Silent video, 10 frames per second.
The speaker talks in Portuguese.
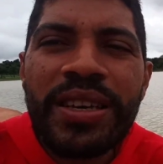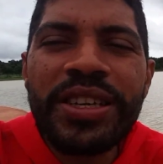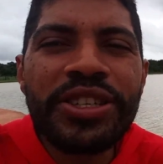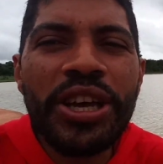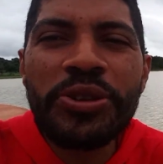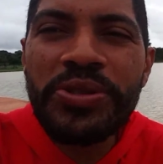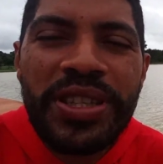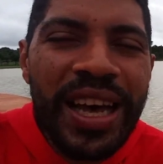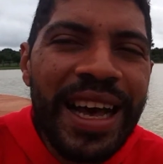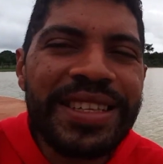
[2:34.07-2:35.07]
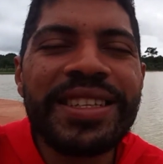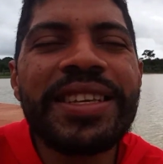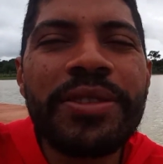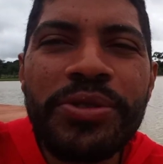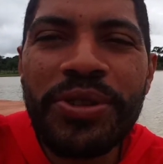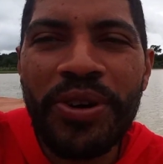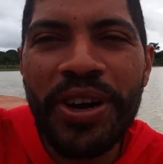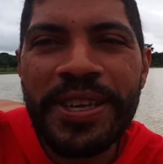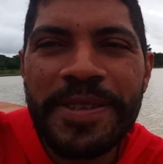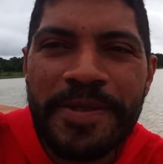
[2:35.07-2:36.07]
e Jesus nasce dentro de
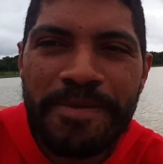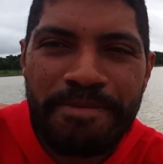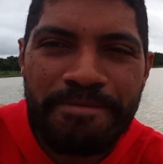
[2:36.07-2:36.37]
nós.